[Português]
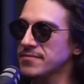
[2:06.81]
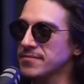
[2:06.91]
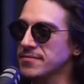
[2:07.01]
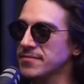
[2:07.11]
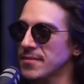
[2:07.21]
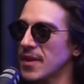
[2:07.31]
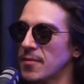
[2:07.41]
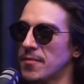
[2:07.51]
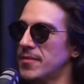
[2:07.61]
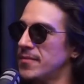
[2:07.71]
Uhum. Tu não
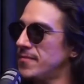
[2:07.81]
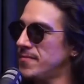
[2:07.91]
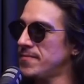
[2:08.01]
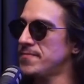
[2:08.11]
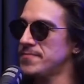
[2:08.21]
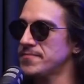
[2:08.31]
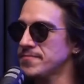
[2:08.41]
fez aquele show pra